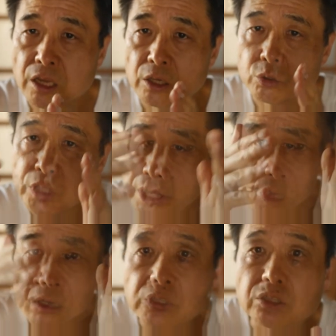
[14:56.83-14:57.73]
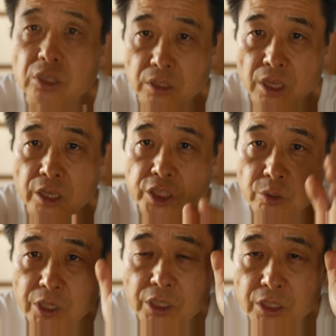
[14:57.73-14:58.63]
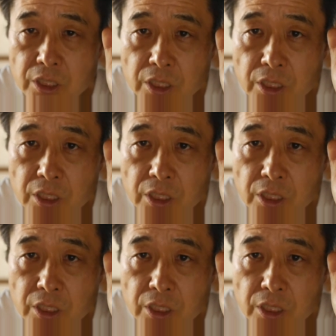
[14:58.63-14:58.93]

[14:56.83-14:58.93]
あれ打てなくなったらって1割